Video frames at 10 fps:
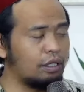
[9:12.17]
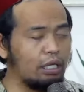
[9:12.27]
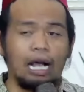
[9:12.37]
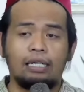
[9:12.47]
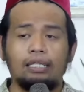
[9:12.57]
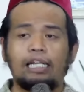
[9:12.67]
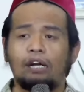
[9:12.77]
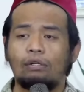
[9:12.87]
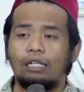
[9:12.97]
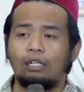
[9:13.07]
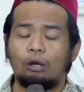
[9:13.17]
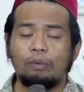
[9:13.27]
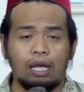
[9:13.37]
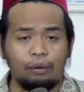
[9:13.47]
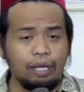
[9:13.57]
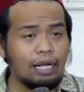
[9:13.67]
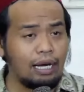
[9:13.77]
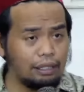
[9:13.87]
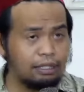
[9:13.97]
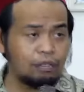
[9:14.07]
Ya gak ngerti kalau dari Lobby Talawi ya
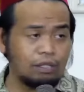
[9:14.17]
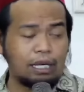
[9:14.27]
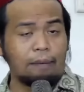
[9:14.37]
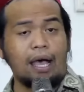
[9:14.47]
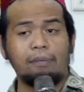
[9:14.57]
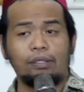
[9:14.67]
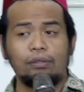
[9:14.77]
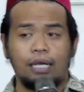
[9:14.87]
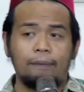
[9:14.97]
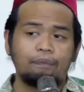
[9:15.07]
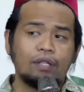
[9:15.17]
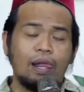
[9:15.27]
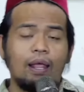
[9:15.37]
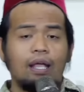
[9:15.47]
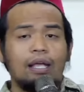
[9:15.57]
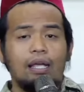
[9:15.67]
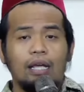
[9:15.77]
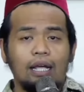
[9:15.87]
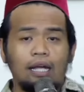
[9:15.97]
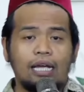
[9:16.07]
gak ngerti kalau saya gak paham itu ya.
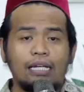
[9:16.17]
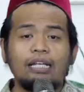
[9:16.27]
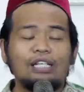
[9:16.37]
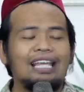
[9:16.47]
Karena